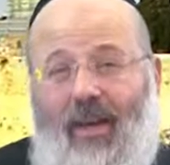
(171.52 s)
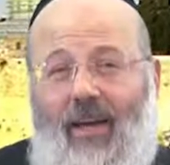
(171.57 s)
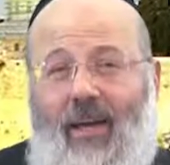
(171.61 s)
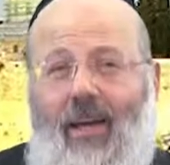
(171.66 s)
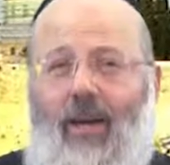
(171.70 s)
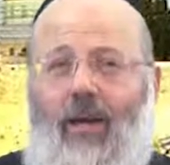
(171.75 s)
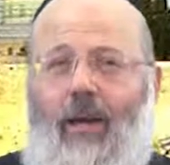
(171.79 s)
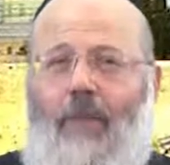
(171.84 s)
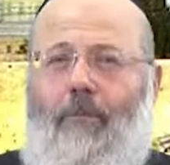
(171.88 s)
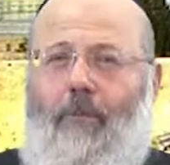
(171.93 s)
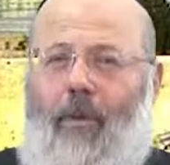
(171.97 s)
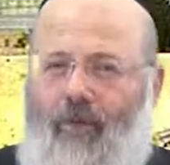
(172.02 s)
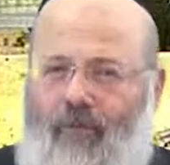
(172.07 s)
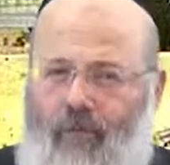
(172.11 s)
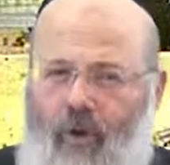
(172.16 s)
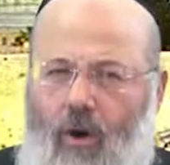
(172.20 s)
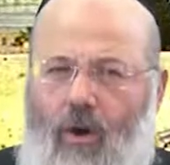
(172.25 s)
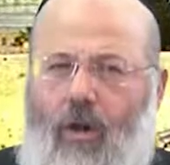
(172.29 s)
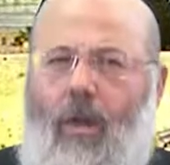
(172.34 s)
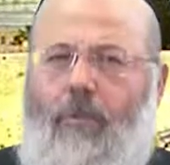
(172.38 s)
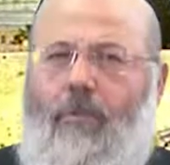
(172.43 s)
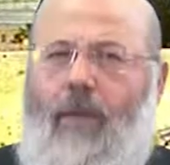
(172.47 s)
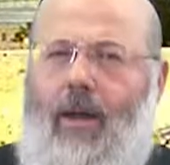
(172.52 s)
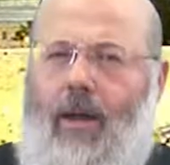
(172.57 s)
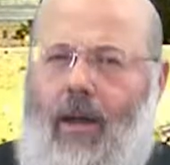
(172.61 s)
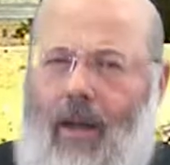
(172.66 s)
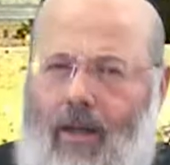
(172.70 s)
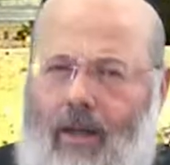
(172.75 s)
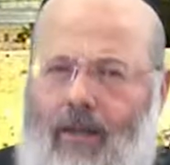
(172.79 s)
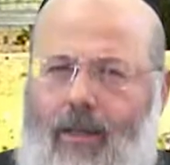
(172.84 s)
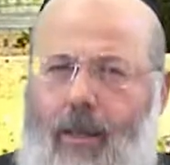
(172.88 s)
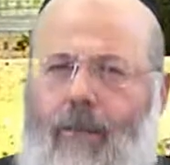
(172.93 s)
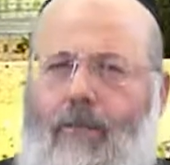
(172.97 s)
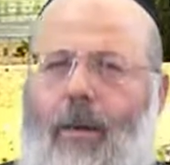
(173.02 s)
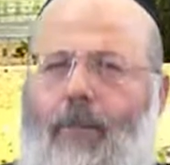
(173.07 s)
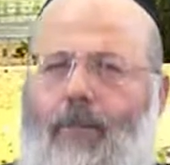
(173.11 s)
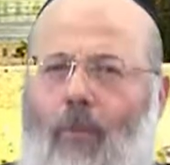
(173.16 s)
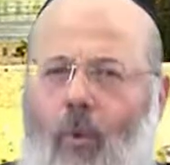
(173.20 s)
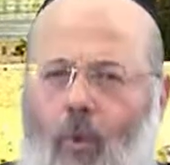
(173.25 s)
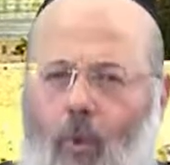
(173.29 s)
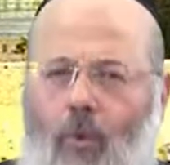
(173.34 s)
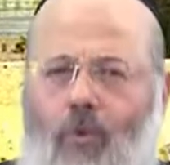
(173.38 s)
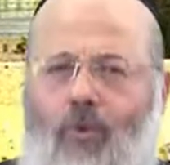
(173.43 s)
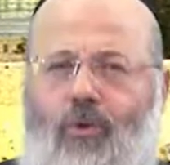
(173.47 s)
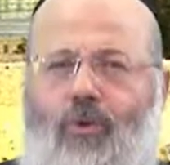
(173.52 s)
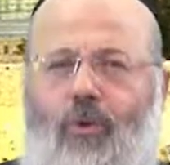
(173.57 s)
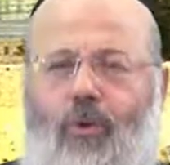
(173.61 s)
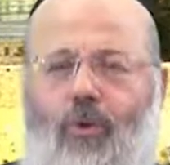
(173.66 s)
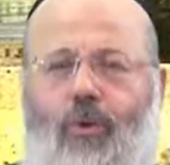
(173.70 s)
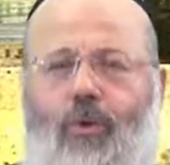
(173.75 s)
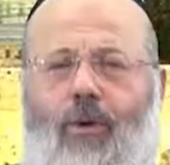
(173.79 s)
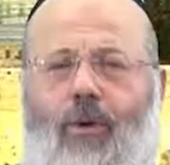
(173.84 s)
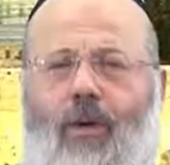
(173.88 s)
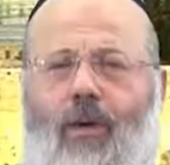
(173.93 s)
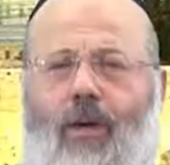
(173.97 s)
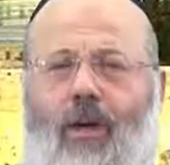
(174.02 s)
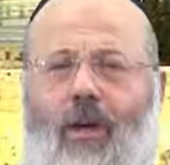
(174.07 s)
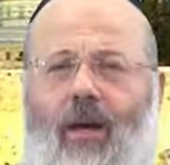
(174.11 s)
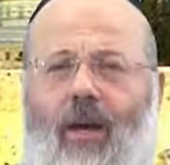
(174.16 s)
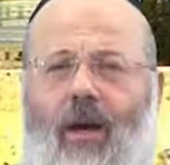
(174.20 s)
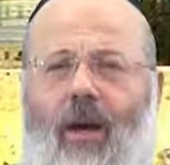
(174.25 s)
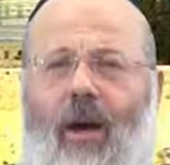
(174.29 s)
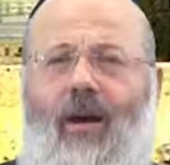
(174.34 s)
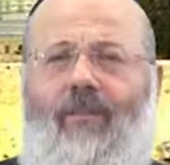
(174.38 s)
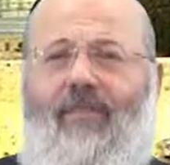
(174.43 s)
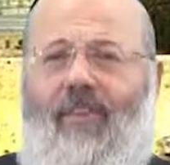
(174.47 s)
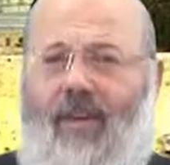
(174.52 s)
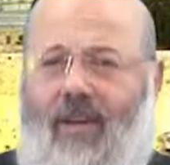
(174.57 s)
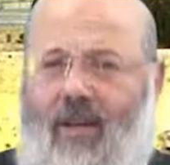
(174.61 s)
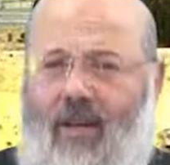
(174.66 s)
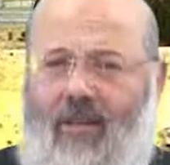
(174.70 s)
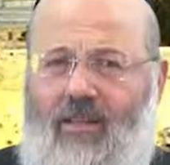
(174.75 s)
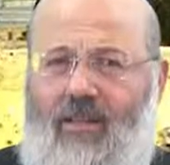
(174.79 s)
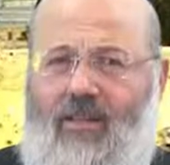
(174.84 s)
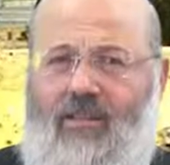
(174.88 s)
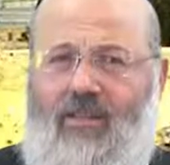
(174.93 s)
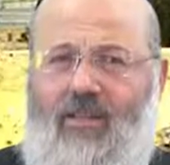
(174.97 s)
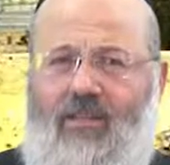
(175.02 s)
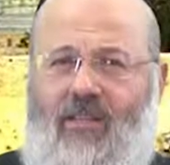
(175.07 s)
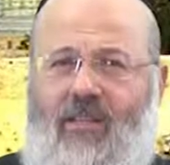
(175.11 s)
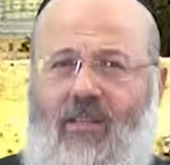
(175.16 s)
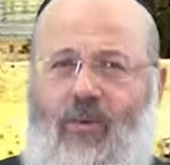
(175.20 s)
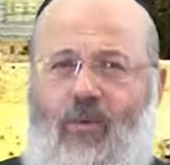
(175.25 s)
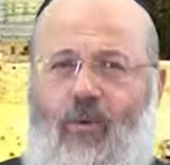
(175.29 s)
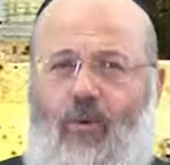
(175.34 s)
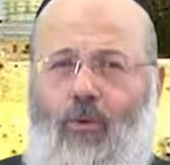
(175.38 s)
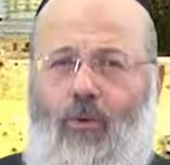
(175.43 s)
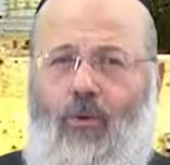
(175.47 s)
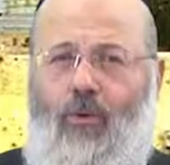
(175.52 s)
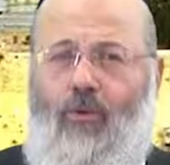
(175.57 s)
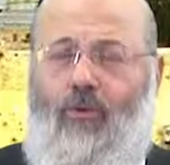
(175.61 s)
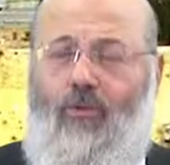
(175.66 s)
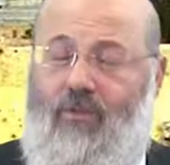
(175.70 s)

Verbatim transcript: Et parfois, il était même odieux avec les nécessiteux.